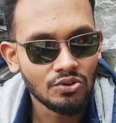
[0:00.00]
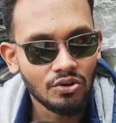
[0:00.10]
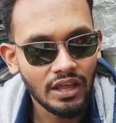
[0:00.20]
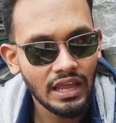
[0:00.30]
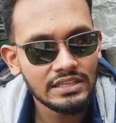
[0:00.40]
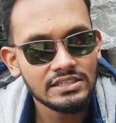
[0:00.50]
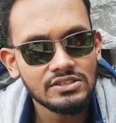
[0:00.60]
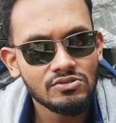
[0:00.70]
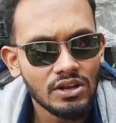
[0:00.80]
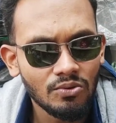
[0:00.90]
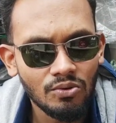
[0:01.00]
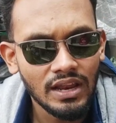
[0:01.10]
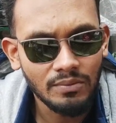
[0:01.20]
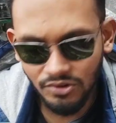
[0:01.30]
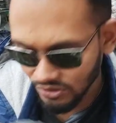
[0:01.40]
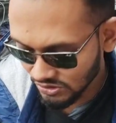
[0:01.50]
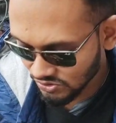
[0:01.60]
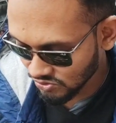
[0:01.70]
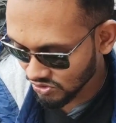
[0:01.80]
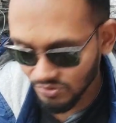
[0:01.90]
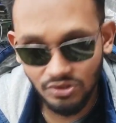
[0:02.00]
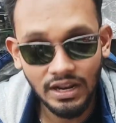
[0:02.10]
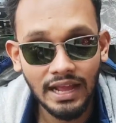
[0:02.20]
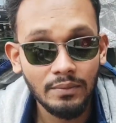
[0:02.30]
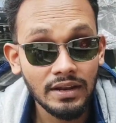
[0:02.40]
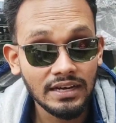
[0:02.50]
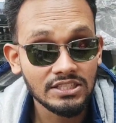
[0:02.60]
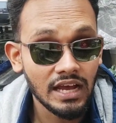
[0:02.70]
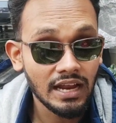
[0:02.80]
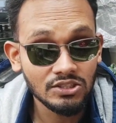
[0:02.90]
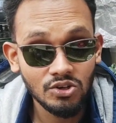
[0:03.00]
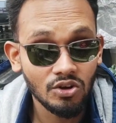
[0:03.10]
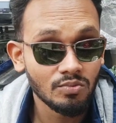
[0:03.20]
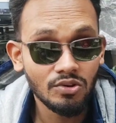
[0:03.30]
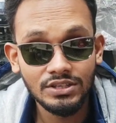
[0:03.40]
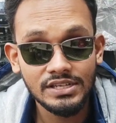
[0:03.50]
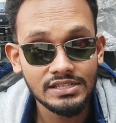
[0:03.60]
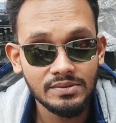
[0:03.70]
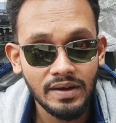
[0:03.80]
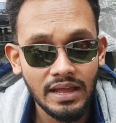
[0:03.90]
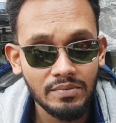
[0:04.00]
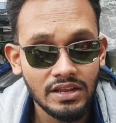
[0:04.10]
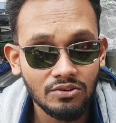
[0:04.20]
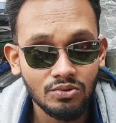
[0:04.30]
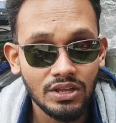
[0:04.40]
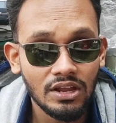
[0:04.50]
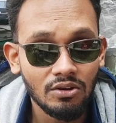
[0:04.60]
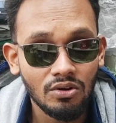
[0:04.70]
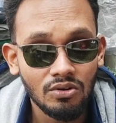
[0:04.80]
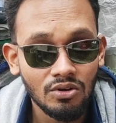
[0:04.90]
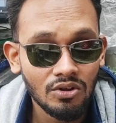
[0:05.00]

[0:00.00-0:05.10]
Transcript: তো এই জিনিসগুলো খুইলা মনে করেন সুন্দর মতো লাগাইবেন আর যার যখন মনে চাই যে ভাই আমি একটু ইয়েলো